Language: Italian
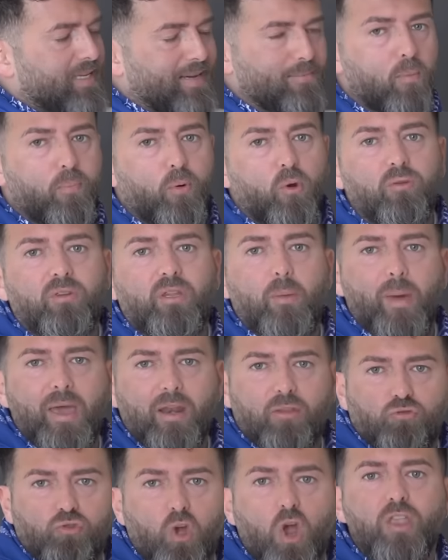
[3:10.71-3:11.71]
siamo pronti
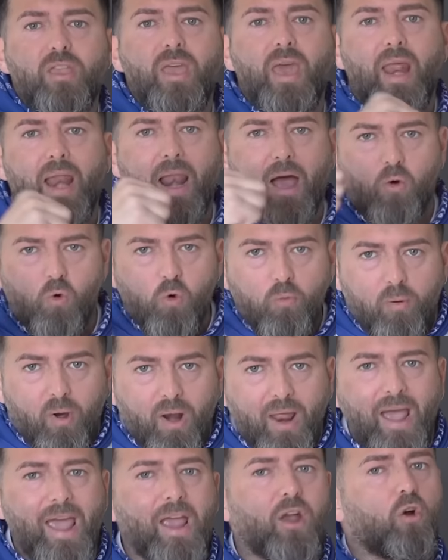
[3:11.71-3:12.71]
per togliere la
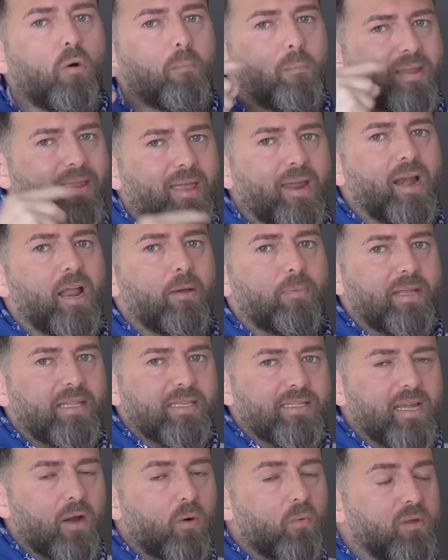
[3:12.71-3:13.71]
cupola e completare la
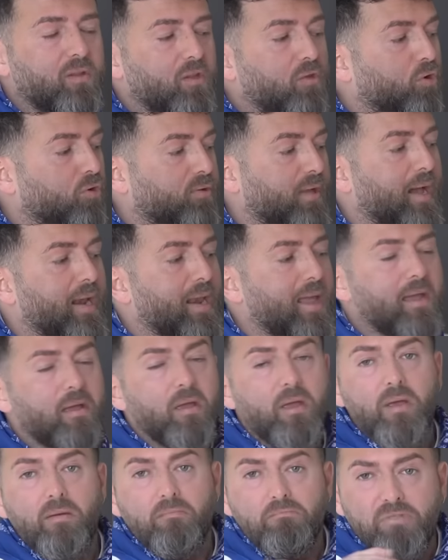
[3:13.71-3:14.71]
pizza, quindi totale